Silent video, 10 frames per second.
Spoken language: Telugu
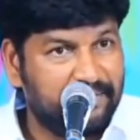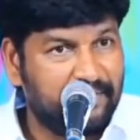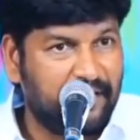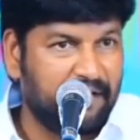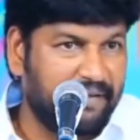
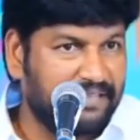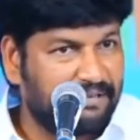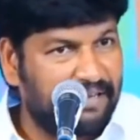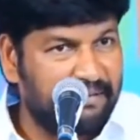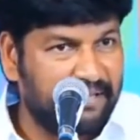
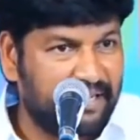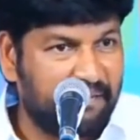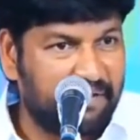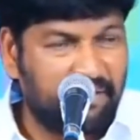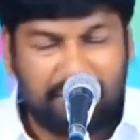ఏమాత్రం ఆయన మీద
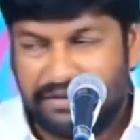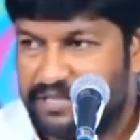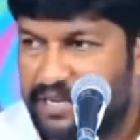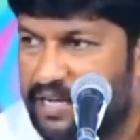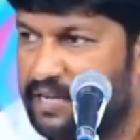నమ్మకుంటూ వస్తారుగా